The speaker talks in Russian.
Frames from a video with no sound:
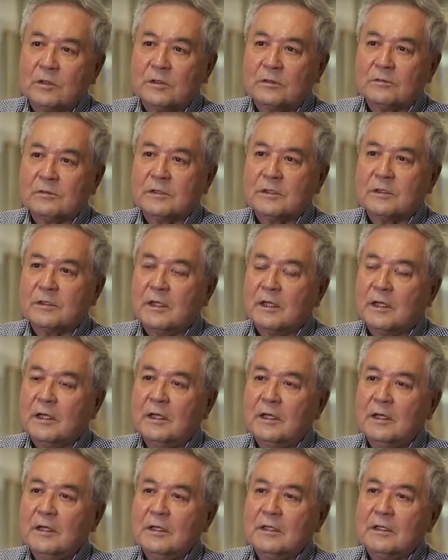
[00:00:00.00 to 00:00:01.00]
это всегда
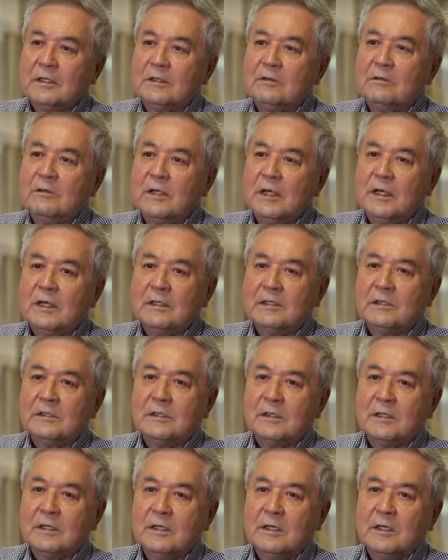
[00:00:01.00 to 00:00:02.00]

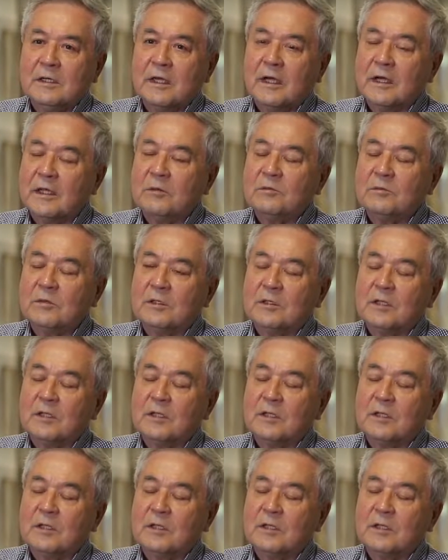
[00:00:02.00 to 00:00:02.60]
является каким-то